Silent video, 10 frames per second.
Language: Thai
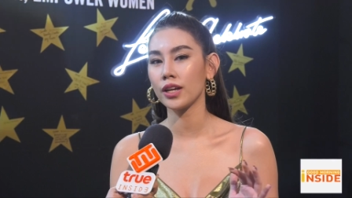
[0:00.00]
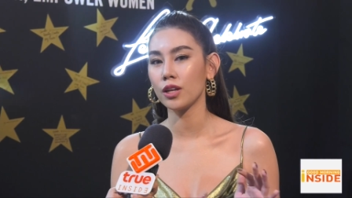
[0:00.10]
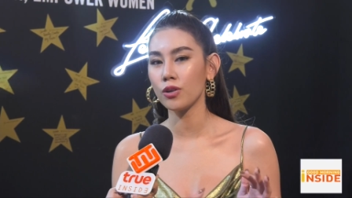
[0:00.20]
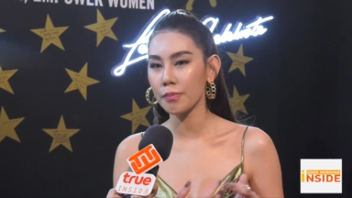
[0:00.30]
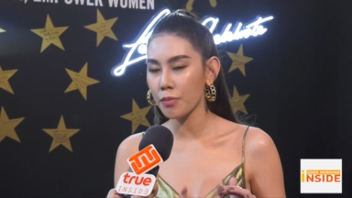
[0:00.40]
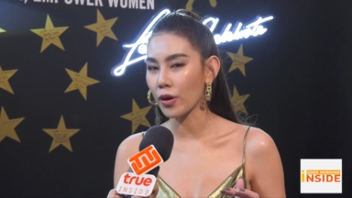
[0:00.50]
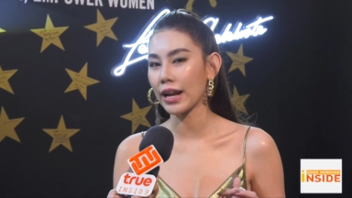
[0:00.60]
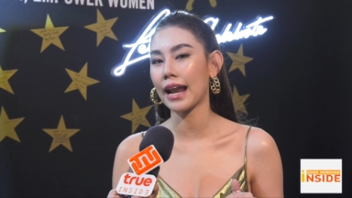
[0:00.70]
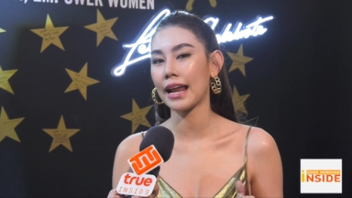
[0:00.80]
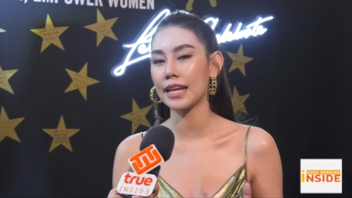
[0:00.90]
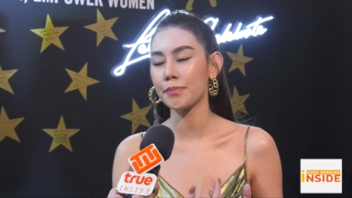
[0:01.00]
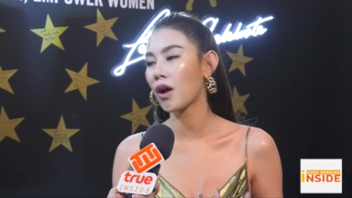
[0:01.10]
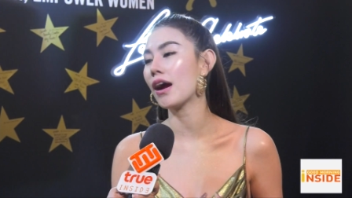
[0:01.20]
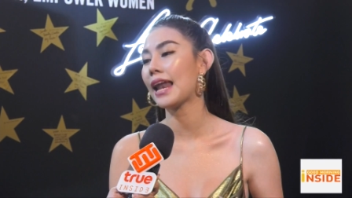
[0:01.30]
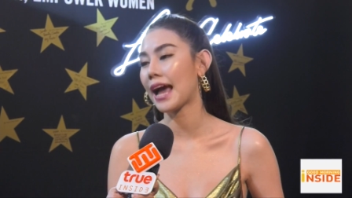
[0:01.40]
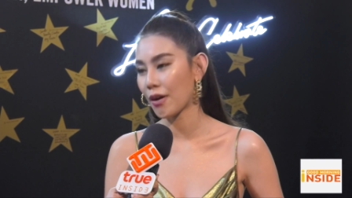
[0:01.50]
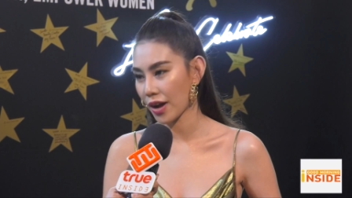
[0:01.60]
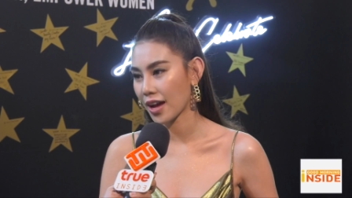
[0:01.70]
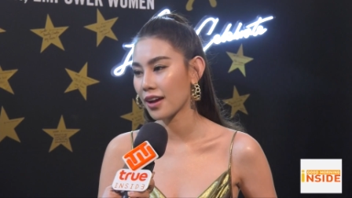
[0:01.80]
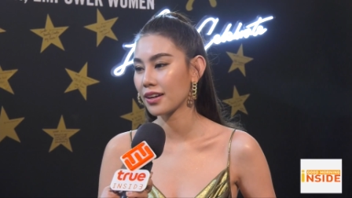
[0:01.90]
คุยเรื่องบทอะไรเรียบร้อยแล้ว
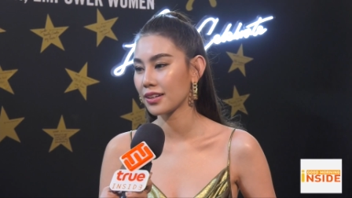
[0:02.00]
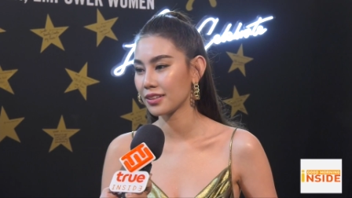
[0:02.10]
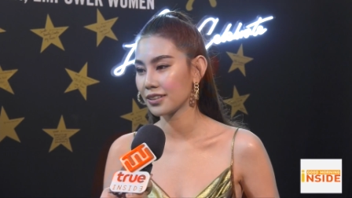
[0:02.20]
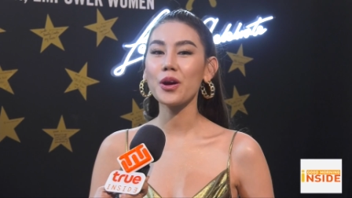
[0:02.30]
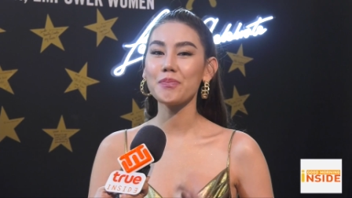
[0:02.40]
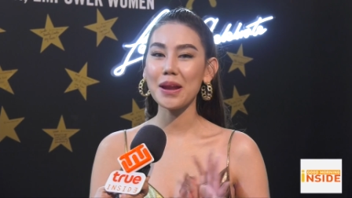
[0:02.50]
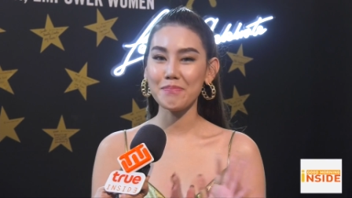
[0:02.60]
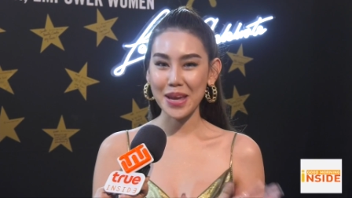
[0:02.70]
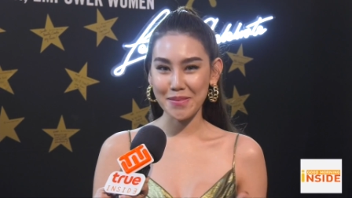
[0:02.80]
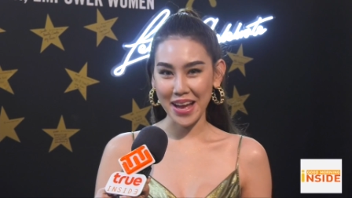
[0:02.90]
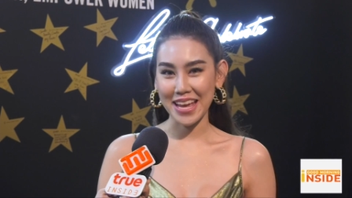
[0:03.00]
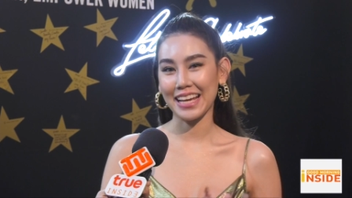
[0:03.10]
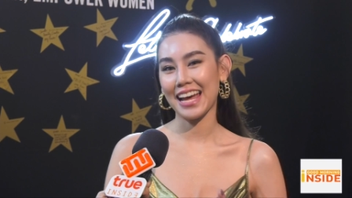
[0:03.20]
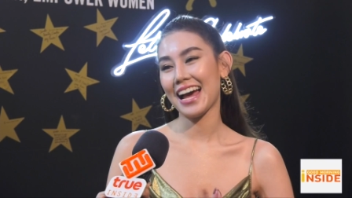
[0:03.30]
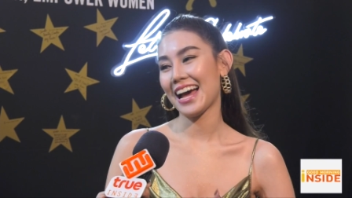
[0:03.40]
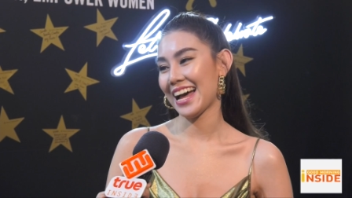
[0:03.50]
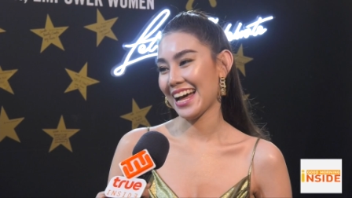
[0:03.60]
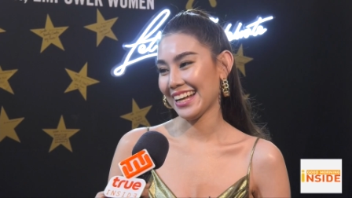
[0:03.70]
ค่ะบทบานเปลี่ยนใหม่ค่ะ